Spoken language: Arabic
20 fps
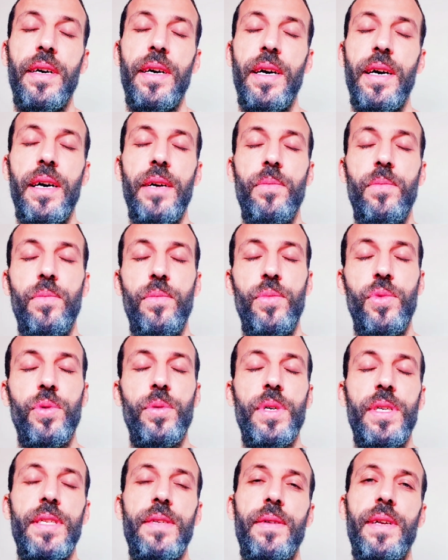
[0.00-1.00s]
أه
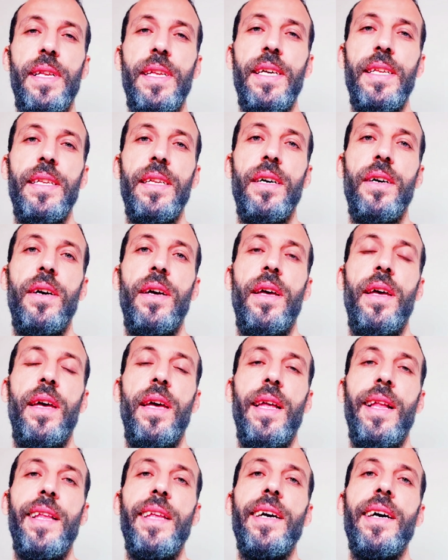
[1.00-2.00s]
ممكن تفعل. لأن
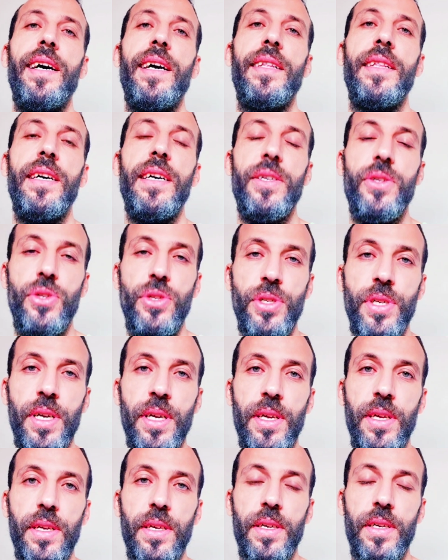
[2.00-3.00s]
لقضاء
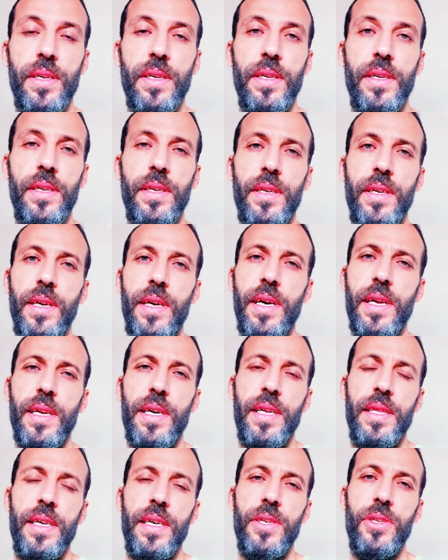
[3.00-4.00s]
الشيء
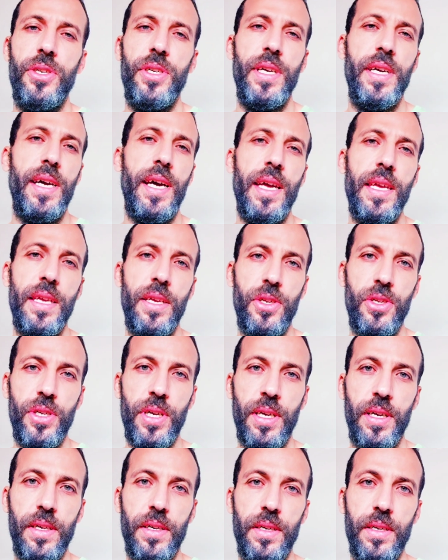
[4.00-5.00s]
القضاء الشيء أي
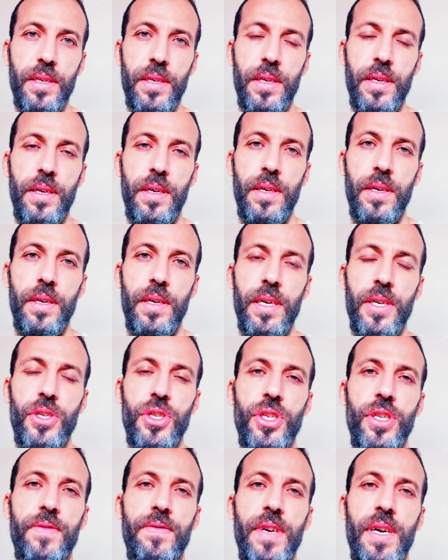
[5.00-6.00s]
شيء
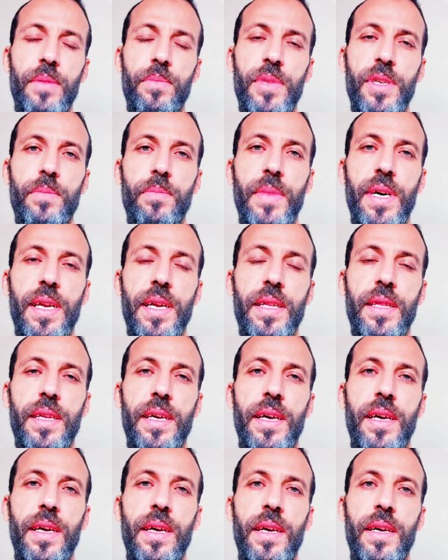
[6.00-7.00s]
الشفاء من مرض
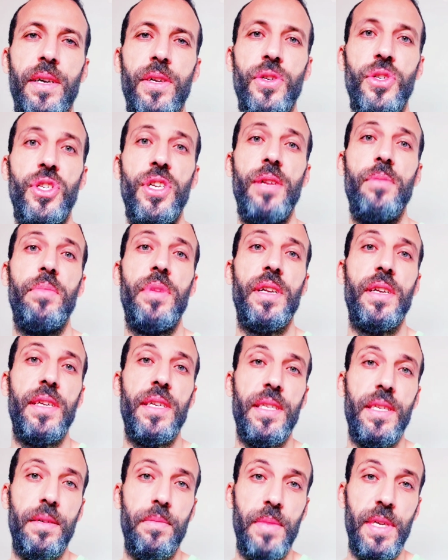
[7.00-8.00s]
جلب
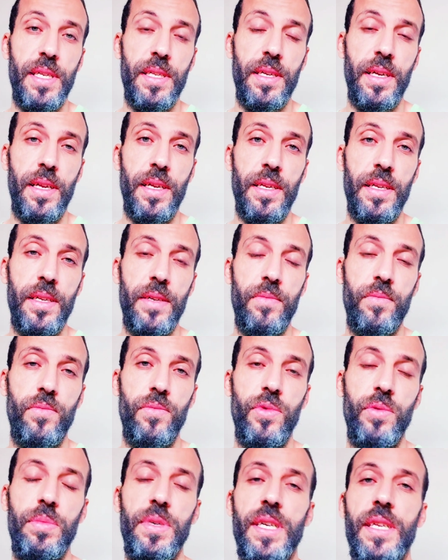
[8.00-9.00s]
الرزق مثلا
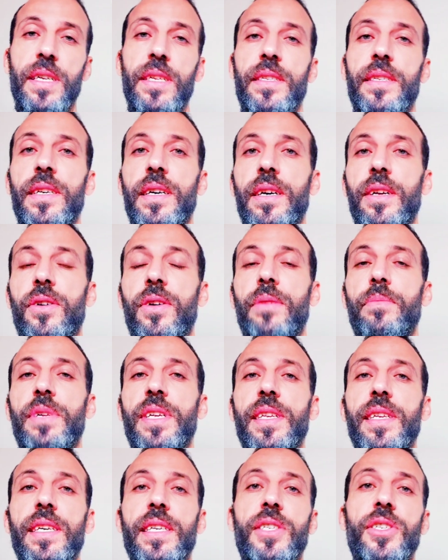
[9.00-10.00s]
ممكن أن تقرأها
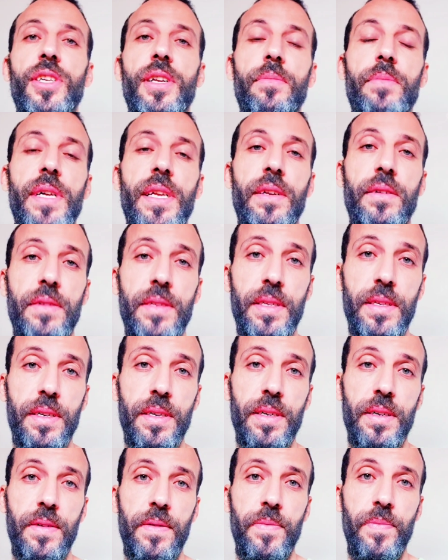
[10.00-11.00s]
بنية جلب
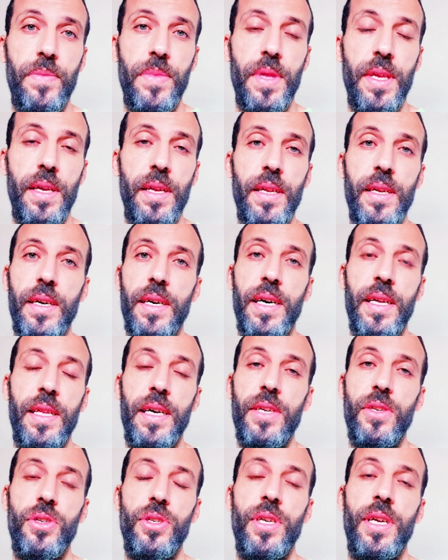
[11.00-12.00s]
الرزق
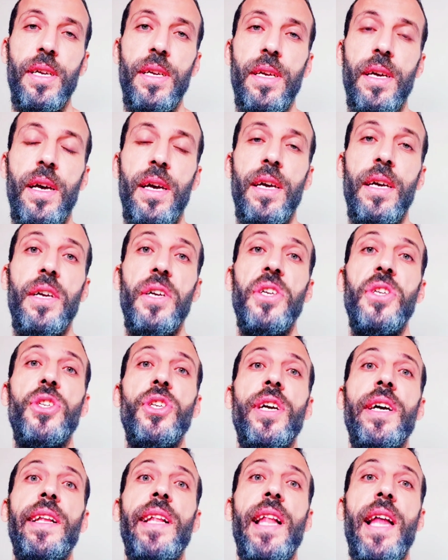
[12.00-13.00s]
قضاء الشيء
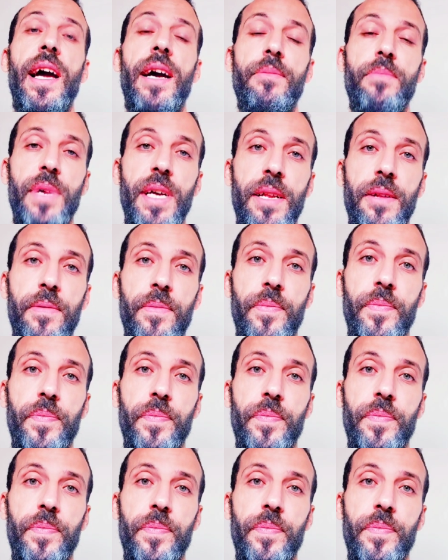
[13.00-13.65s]
إيجاد العمل